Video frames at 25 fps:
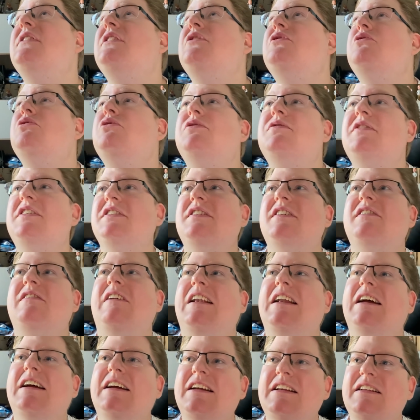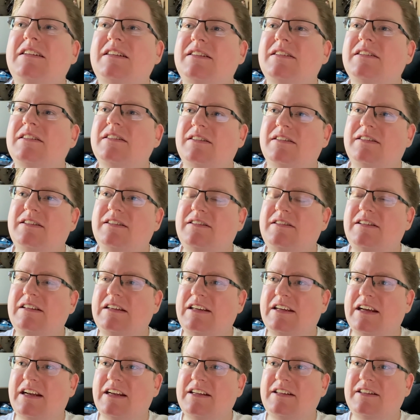eine Süßwasserquelle ist
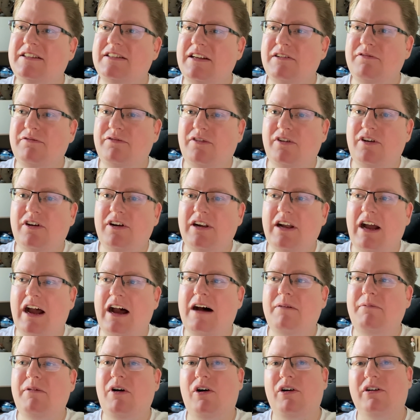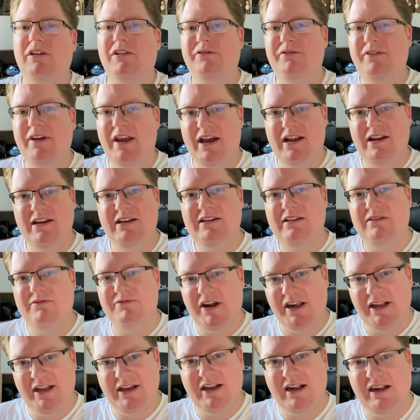sicherlich sinnvoll, aber auch
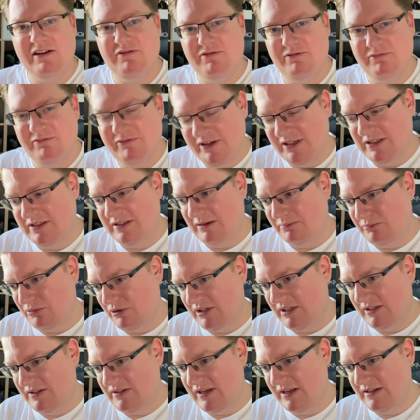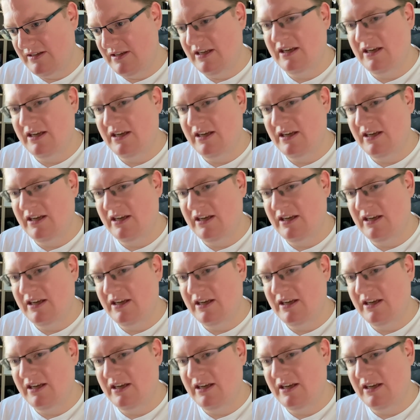gefährlich, weil dann halt, wie gesagt, potenziell